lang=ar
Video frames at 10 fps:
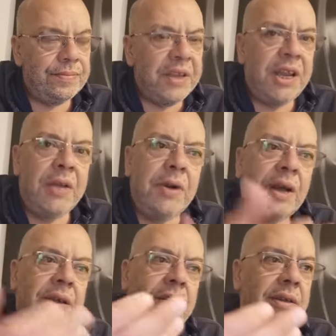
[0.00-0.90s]
كريوها
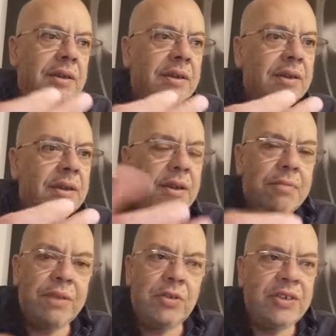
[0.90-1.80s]

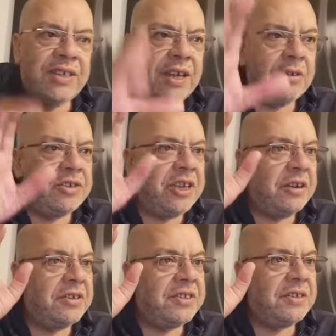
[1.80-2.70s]
مدوا الجزائر اون
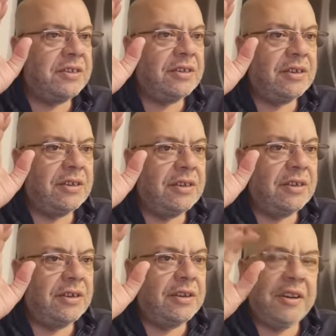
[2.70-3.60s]
جيرونس
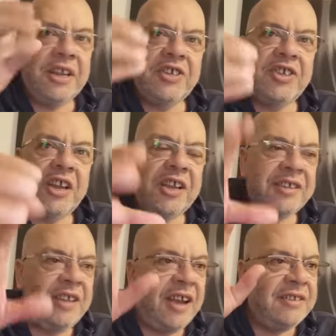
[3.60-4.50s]
الكاش شركه
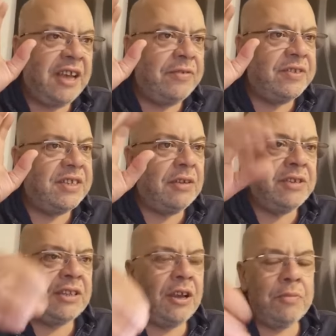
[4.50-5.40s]
صحيحه تعرف تسير
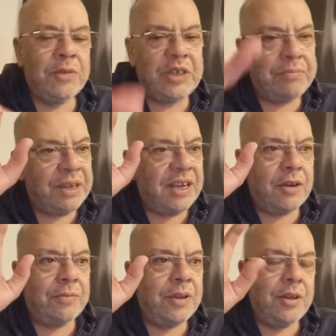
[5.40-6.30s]
وتعطيكم التيبا
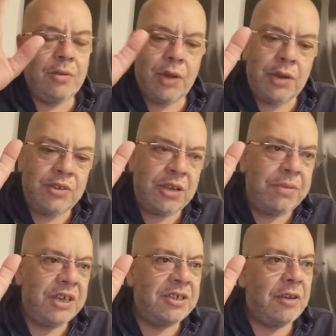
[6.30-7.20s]
تاعكم وخليو الشعب
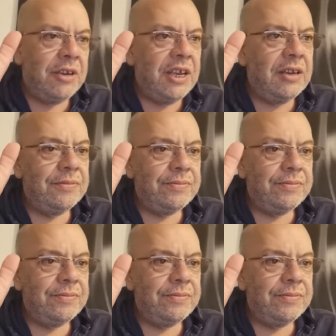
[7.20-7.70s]
يعيش ترونكيل